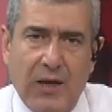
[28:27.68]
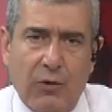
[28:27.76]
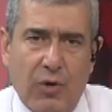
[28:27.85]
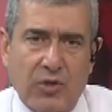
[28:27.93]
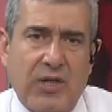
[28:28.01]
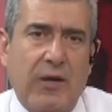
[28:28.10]

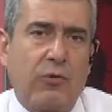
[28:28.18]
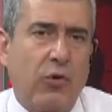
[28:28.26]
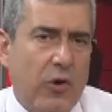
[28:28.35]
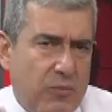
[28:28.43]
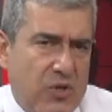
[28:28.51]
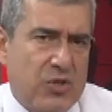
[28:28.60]
ortaya
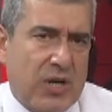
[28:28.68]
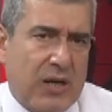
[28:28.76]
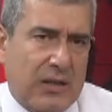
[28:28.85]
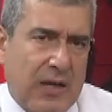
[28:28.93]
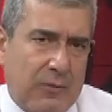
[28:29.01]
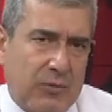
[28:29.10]

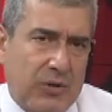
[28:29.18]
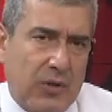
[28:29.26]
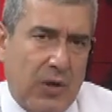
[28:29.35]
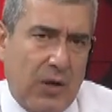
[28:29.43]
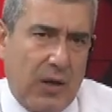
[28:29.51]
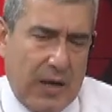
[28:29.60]
koymayacaklar mı?
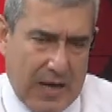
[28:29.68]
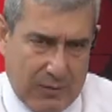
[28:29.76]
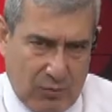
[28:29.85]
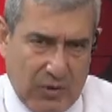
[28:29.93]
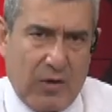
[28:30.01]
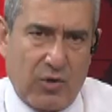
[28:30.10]

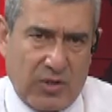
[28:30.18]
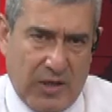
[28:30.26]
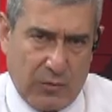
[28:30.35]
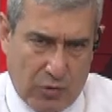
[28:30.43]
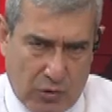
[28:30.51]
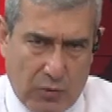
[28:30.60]
Eğer bunlar
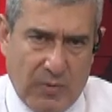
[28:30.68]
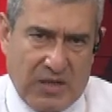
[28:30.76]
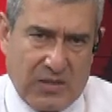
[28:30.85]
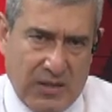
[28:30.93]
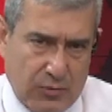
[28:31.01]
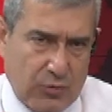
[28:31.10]
ortaya
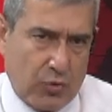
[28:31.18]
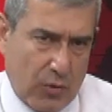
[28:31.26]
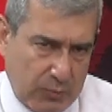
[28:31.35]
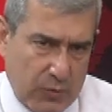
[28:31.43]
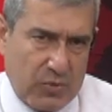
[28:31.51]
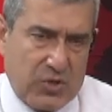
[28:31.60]
konulmazsa
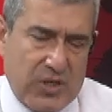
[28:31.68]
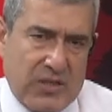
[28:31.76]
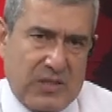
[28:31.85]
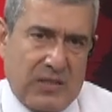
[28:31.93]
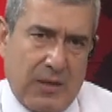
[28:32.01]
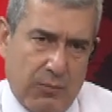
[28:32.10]
toplum
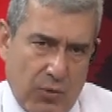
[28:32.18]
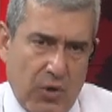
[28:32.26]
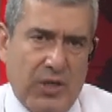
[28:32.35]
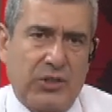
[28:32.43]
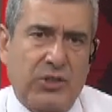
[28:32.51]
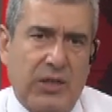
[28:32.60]
içerisinde
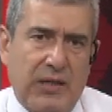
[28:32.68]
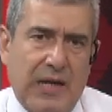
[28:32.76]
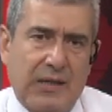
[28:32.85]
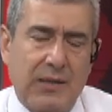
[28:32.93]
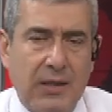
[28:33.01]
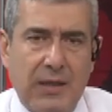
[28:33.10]
böyle
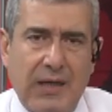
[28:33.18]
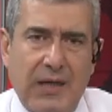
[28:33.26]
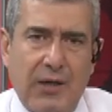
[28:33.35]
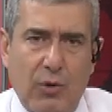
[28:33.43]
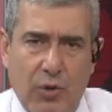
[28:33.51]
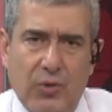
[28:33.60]
şeyler
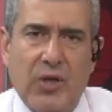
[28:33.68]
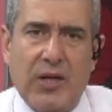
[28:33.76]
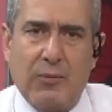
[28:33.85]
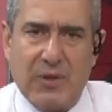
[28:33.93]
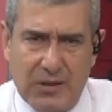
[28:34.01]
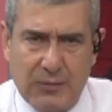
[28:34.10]

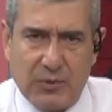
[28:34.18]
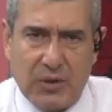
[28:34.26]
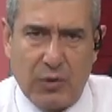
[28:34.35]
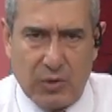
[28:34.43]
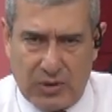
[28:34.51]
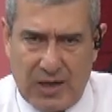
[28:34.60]
önlenebilir mi?
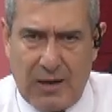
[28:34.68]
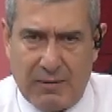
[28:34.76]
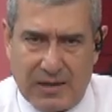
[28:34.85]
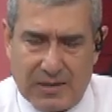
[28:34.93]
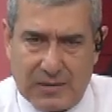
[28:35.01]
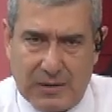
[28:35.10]

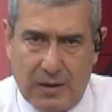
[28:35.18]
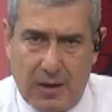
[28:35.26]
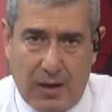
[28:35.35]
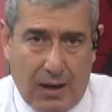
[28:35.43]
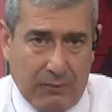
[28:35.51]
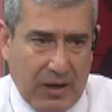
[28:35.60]
Önlenemez.
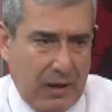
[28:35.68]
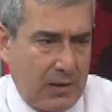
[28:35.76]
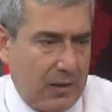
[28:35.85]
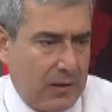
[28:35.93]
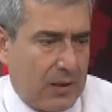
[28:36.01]
Ama